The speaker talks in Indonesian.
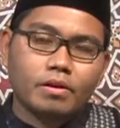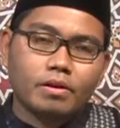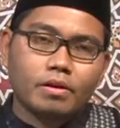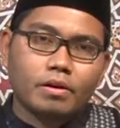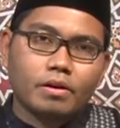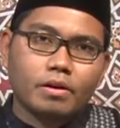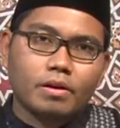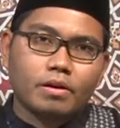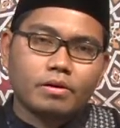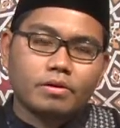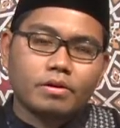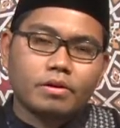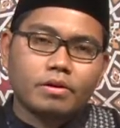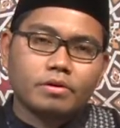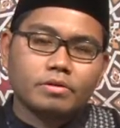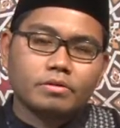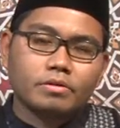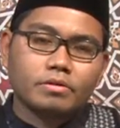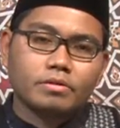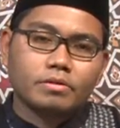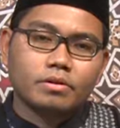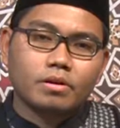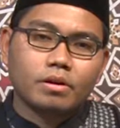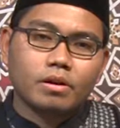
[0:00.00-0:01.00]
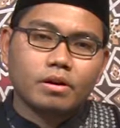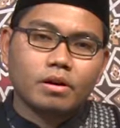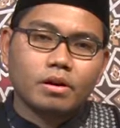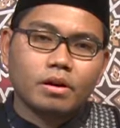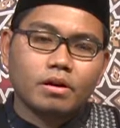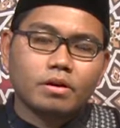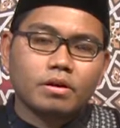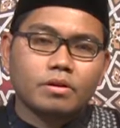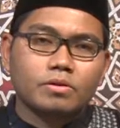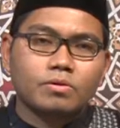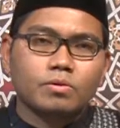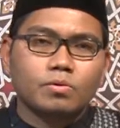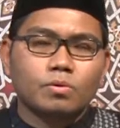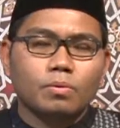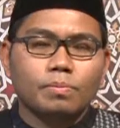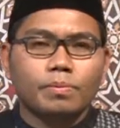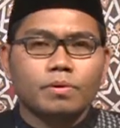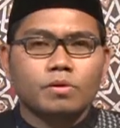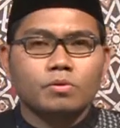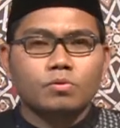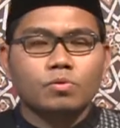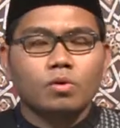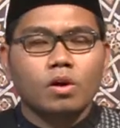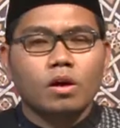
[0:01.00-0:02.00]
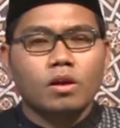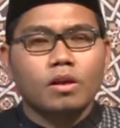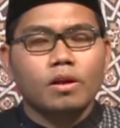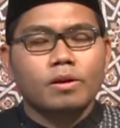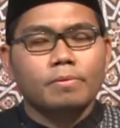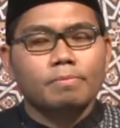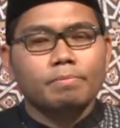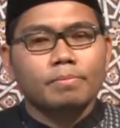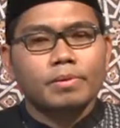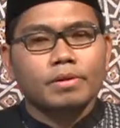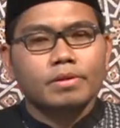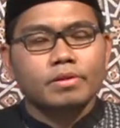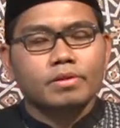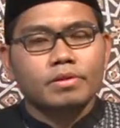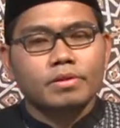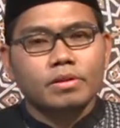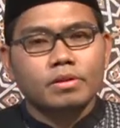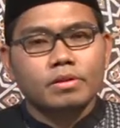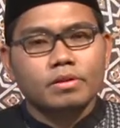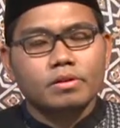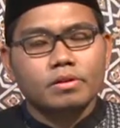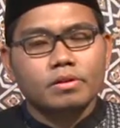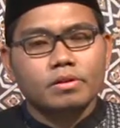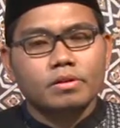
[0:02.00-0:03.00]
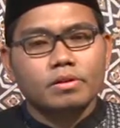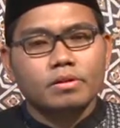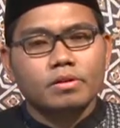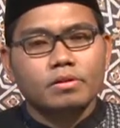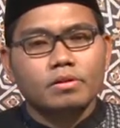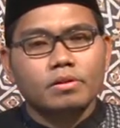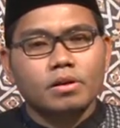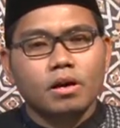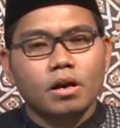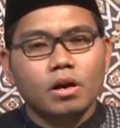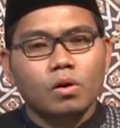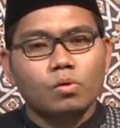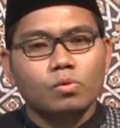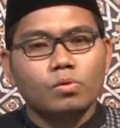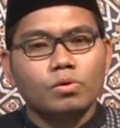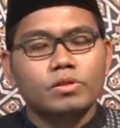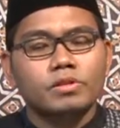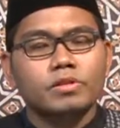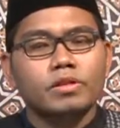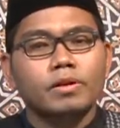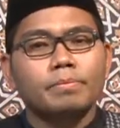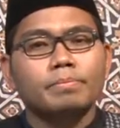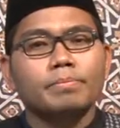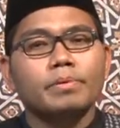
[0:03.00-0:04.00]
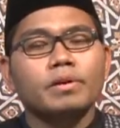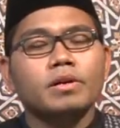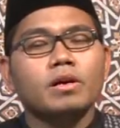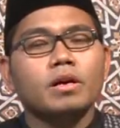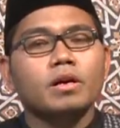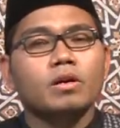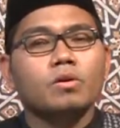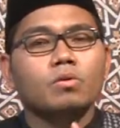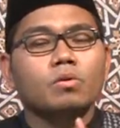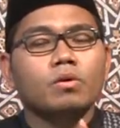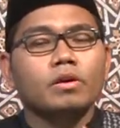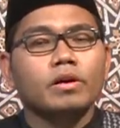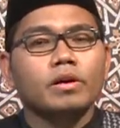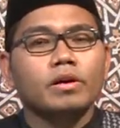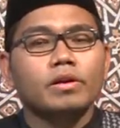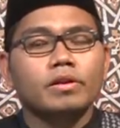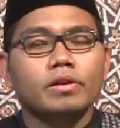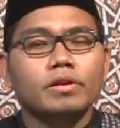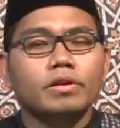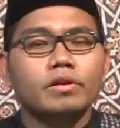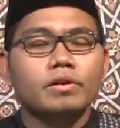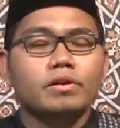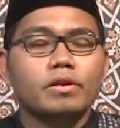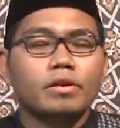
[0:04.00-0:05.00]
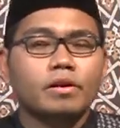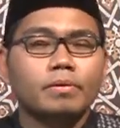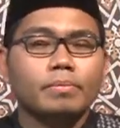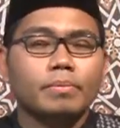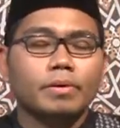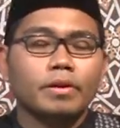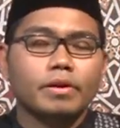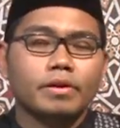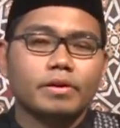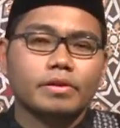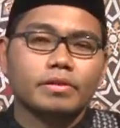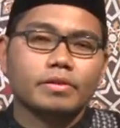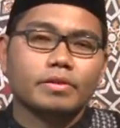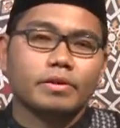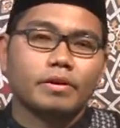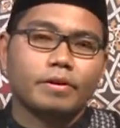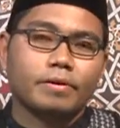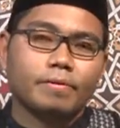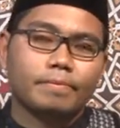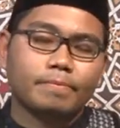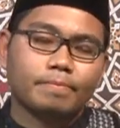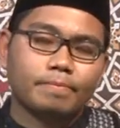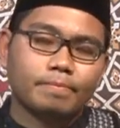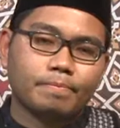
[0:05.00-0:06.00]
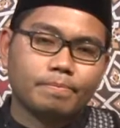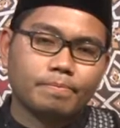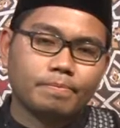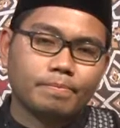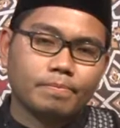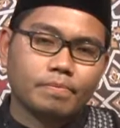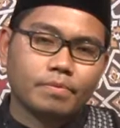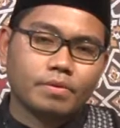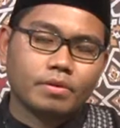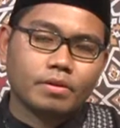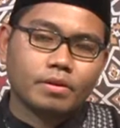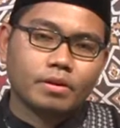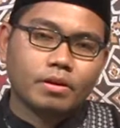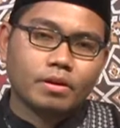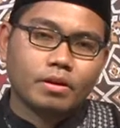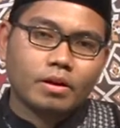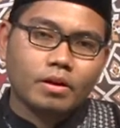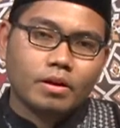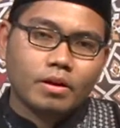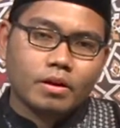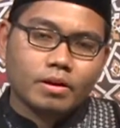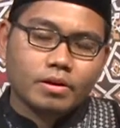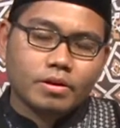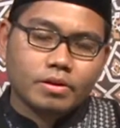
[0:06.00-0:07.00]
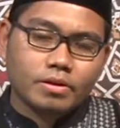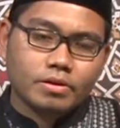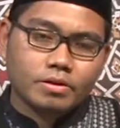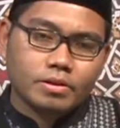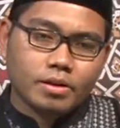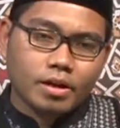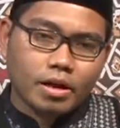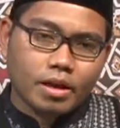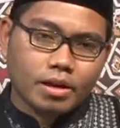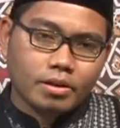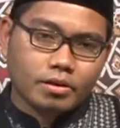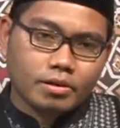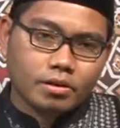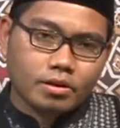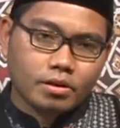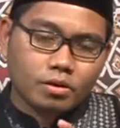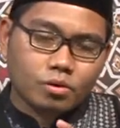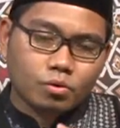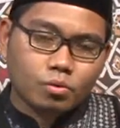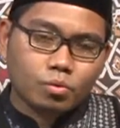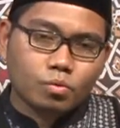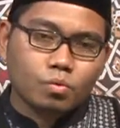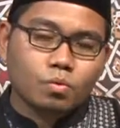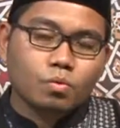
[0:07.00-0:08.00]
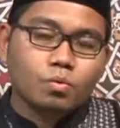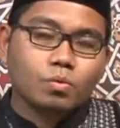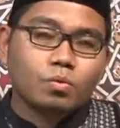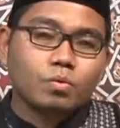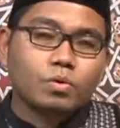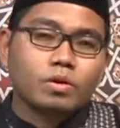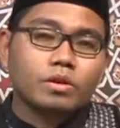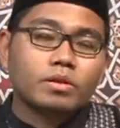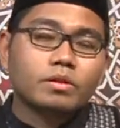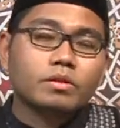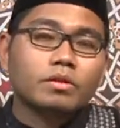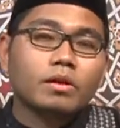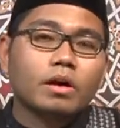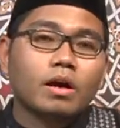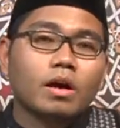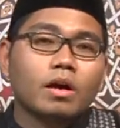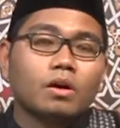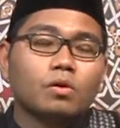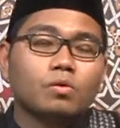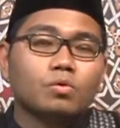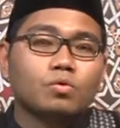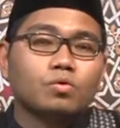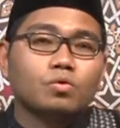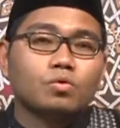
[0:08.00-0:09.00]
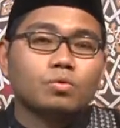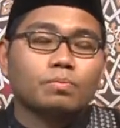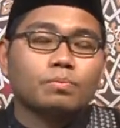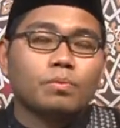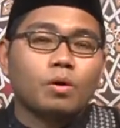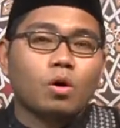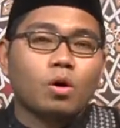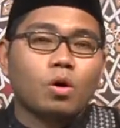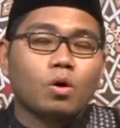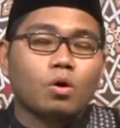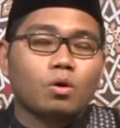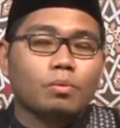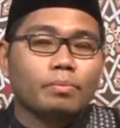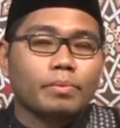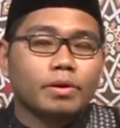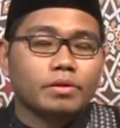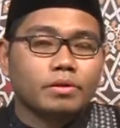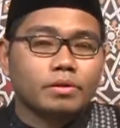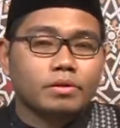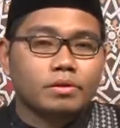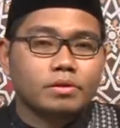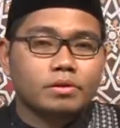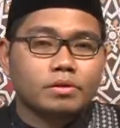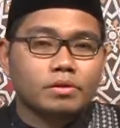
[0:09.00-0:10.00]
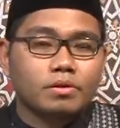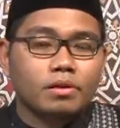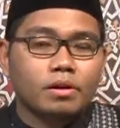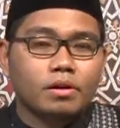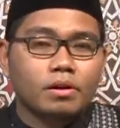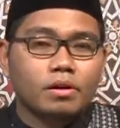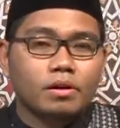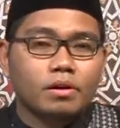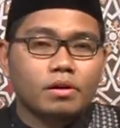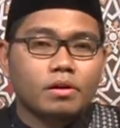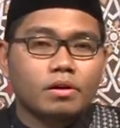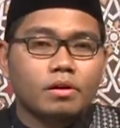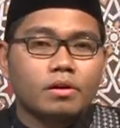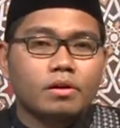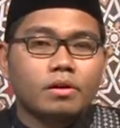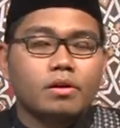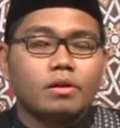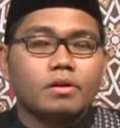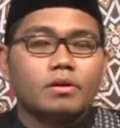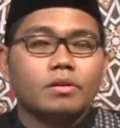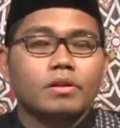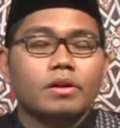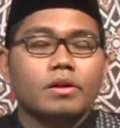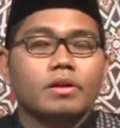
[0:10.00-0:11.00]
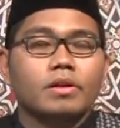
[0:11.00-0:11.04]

Kadang ada suatu persoalan penting yang harus disampaikan oleh dirinya kepada kita di saat itu kita harus menghormati dia dan